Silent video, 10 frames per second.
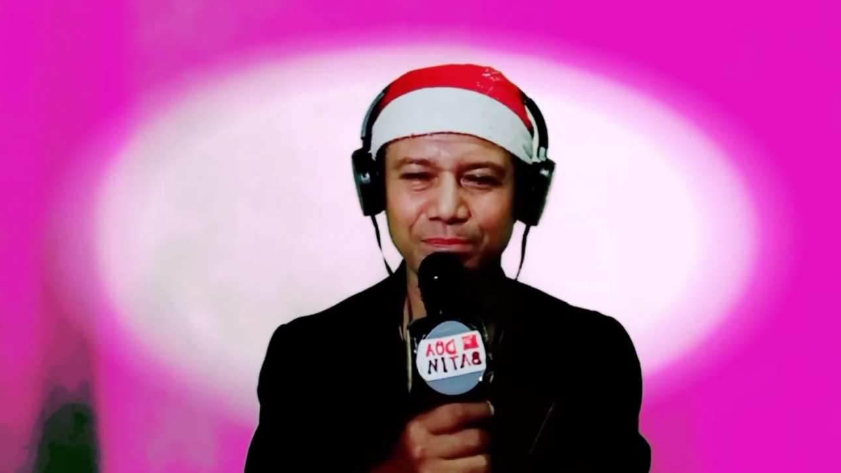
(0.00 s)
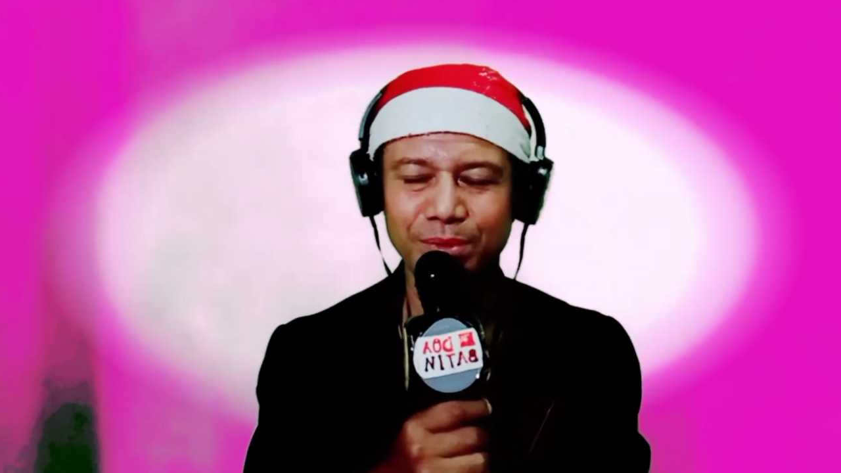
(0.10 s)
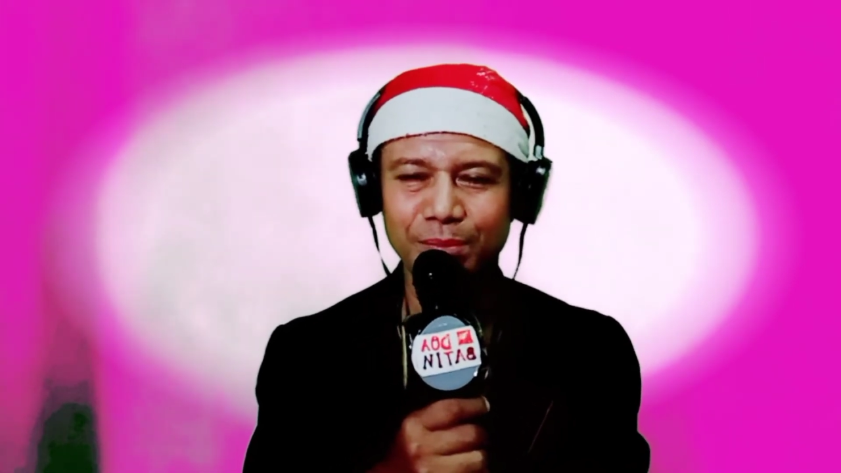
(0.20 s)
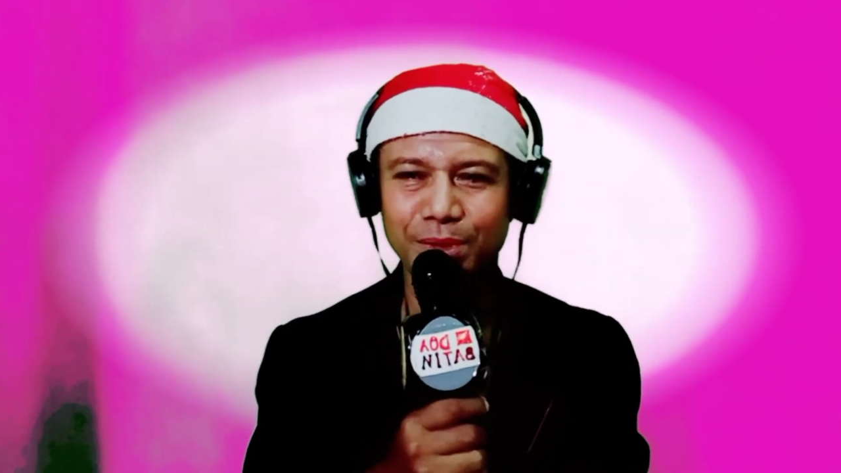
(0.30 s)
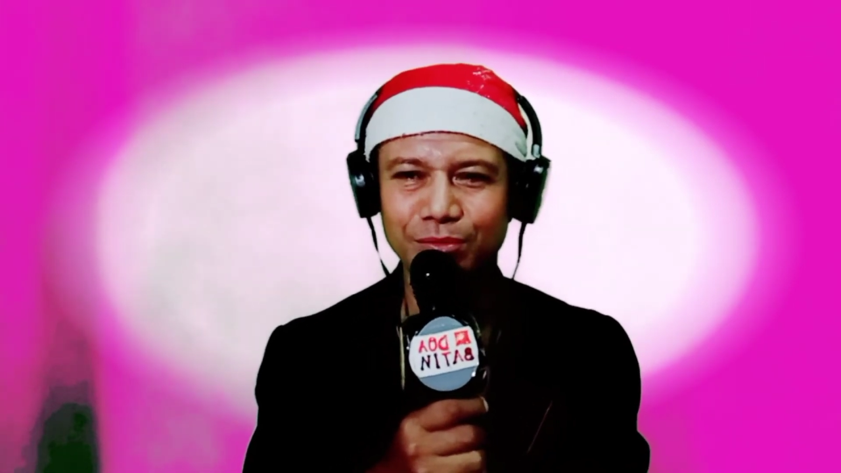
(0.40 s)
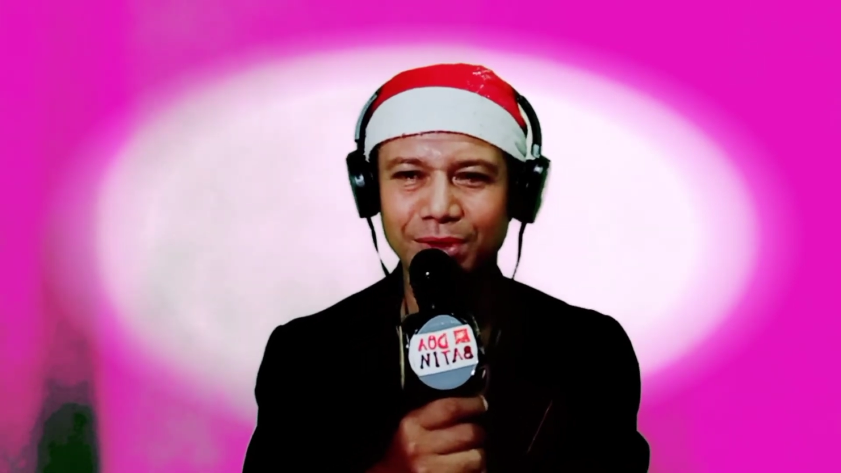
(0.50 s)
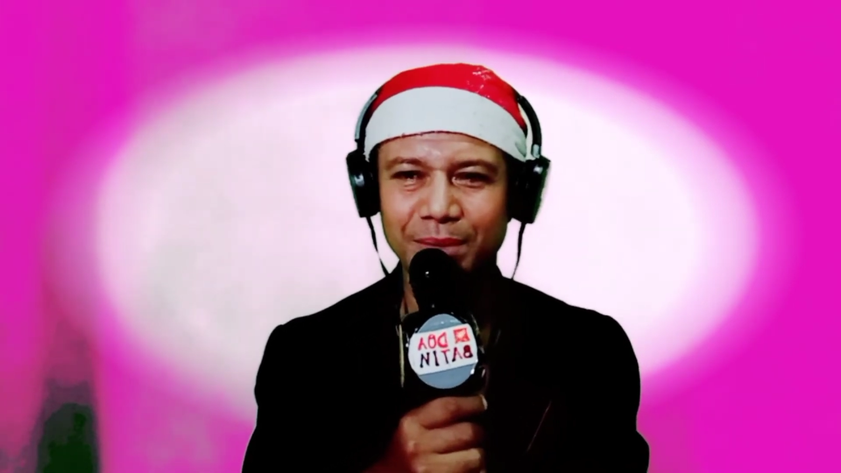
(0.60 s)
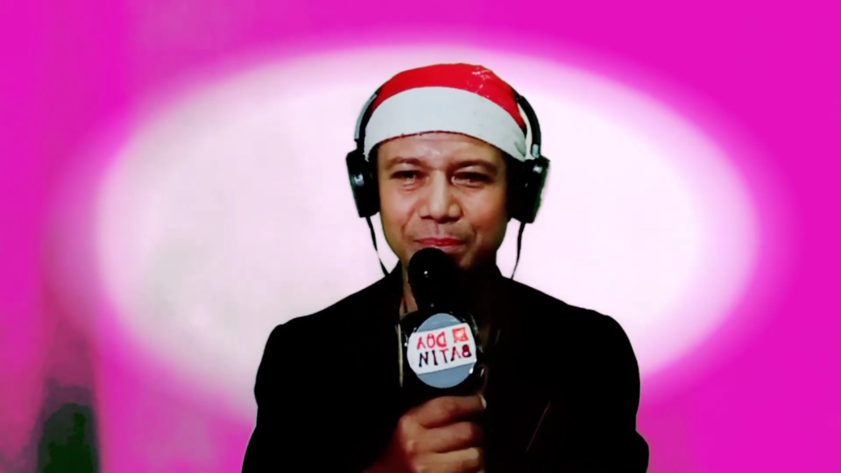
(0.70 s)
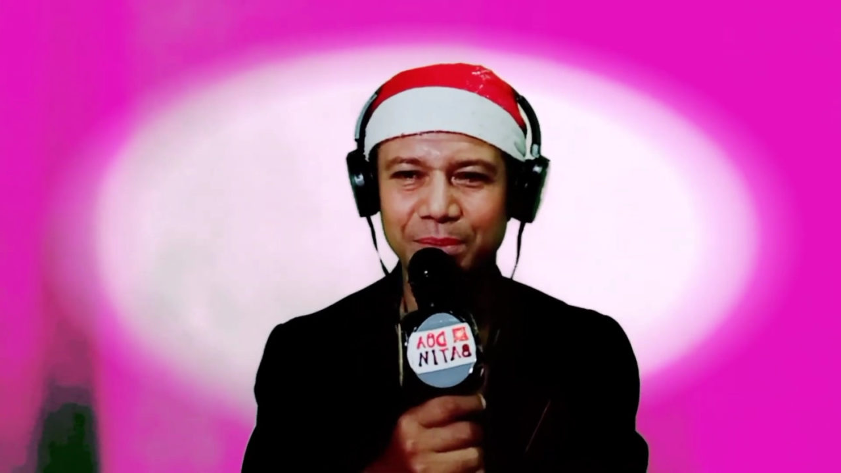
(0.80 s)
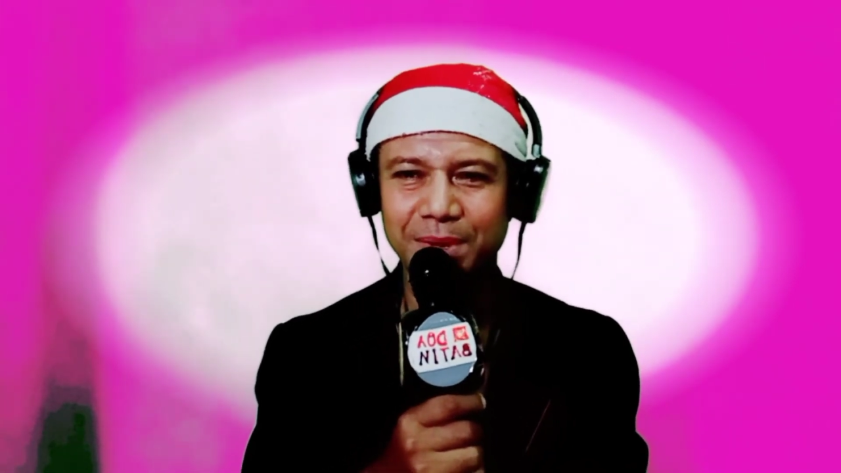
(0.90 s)

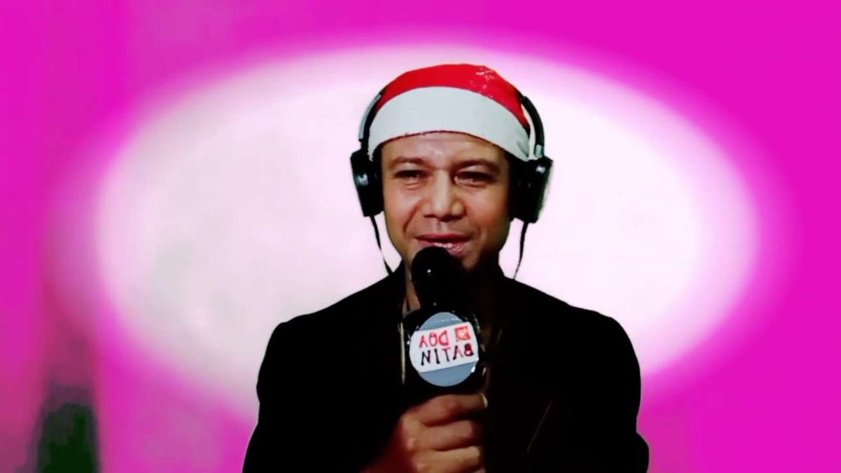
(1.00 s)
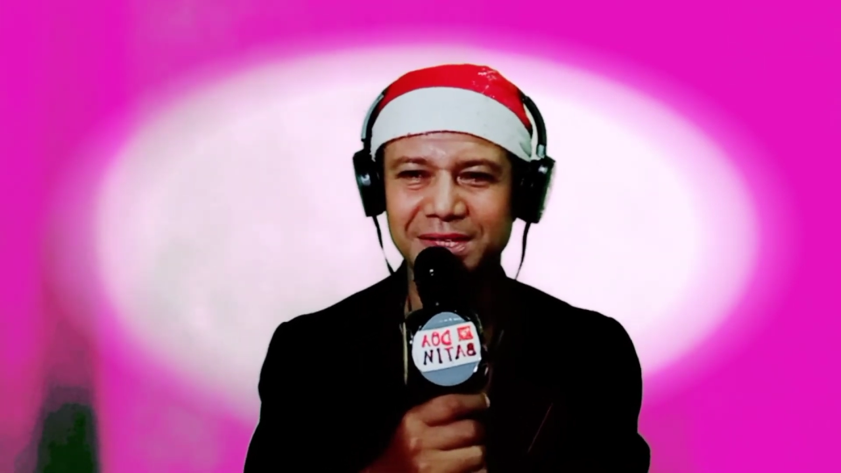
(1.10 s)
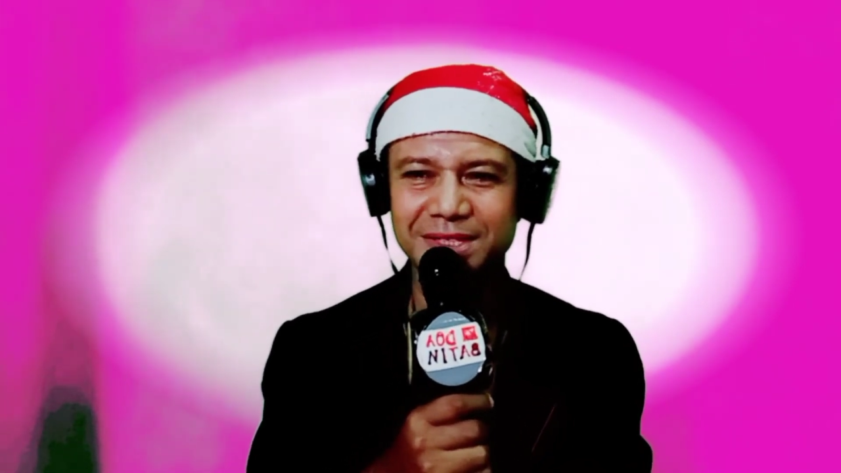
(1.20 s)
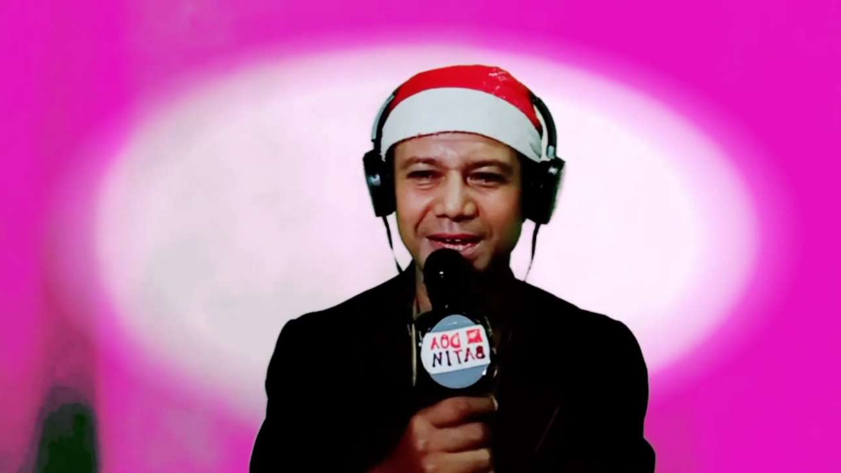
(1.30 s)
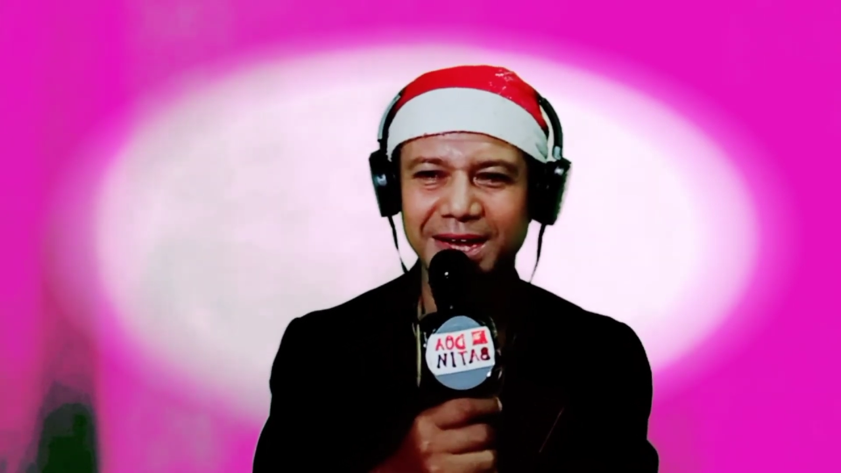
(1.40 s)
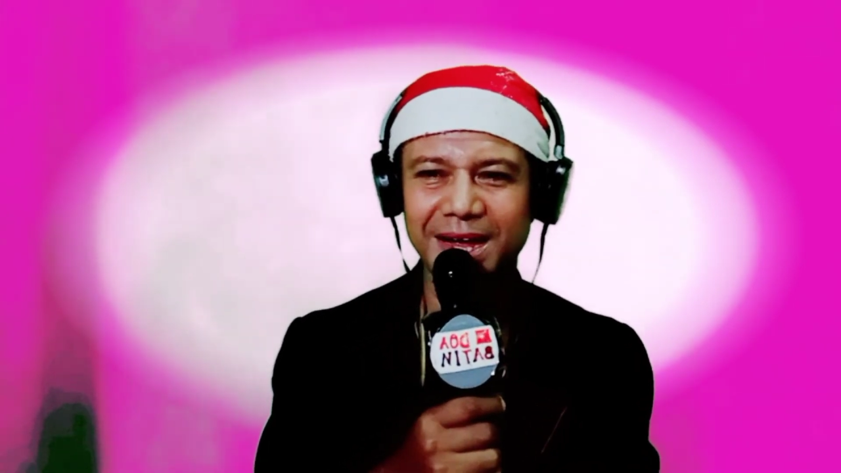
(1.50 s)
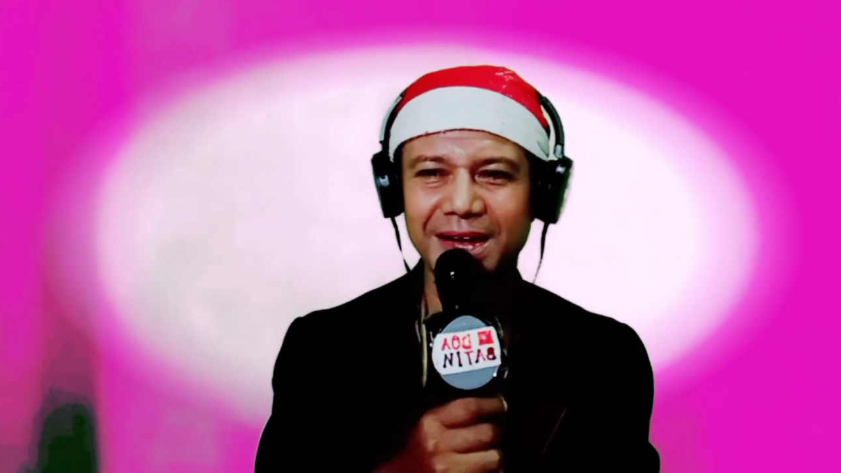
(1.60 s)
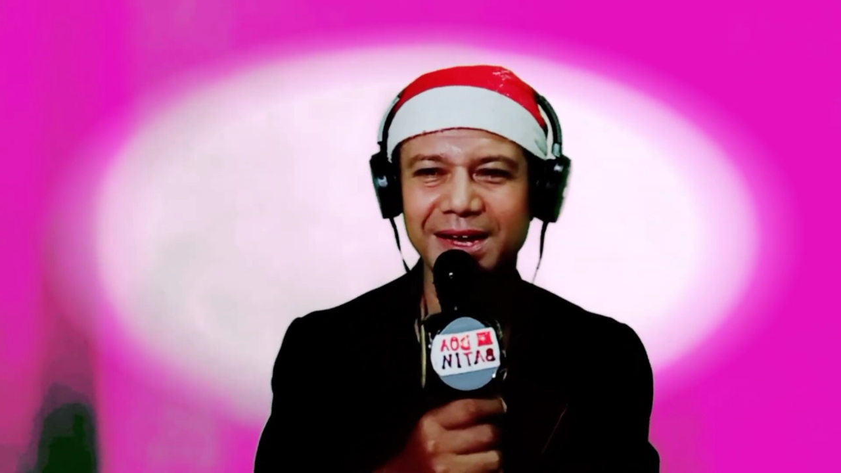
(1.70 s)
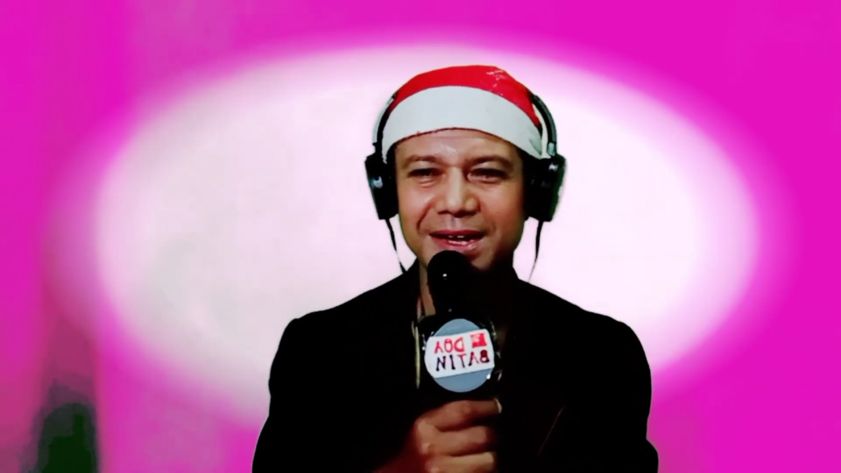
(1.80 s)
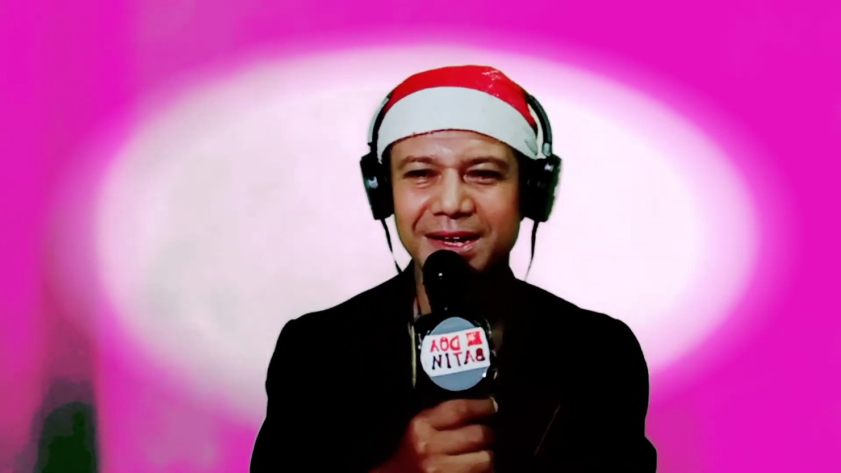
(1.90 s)
permenungan pribadi
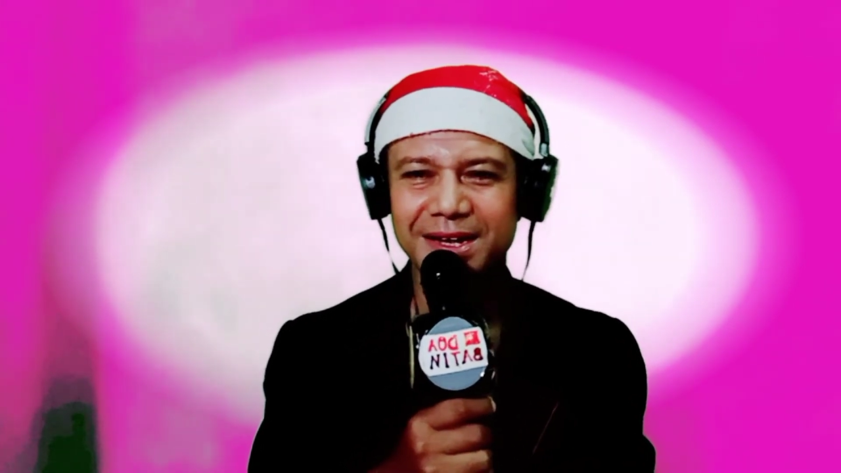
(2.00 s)
saya.